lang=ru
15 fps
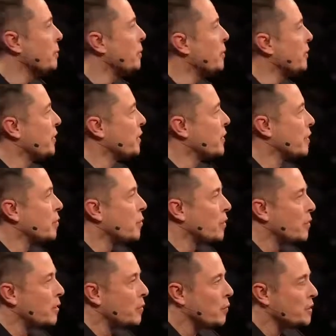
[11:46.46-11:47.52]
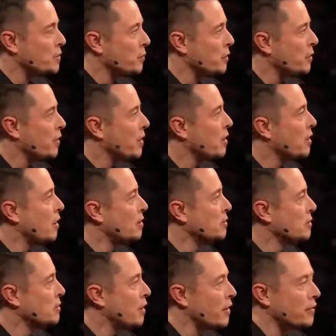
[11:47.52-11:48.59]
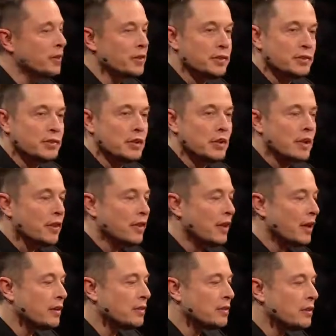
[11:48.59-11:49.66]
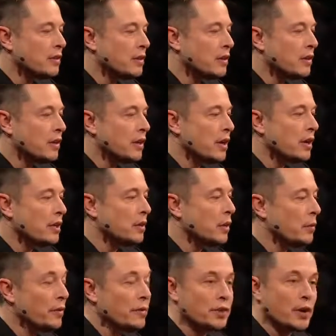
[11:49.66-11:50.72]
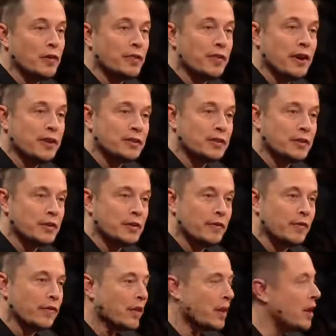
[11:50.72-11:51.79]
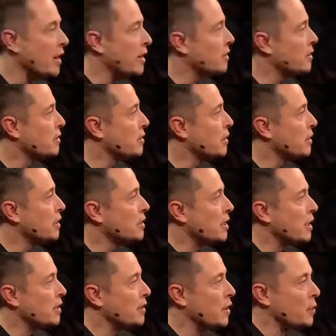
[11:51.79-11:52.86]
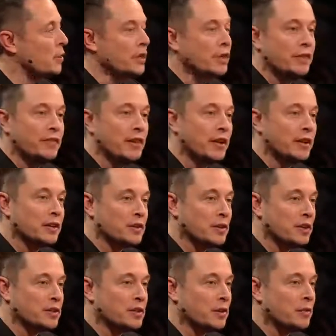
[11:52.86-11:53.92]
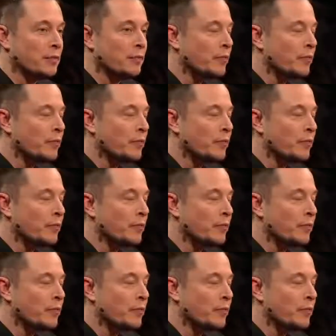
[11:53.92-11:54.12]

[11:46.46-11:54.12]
Многие полагают, что если сделать машины автономными, то можно будет перемещаться быстрее, а пробок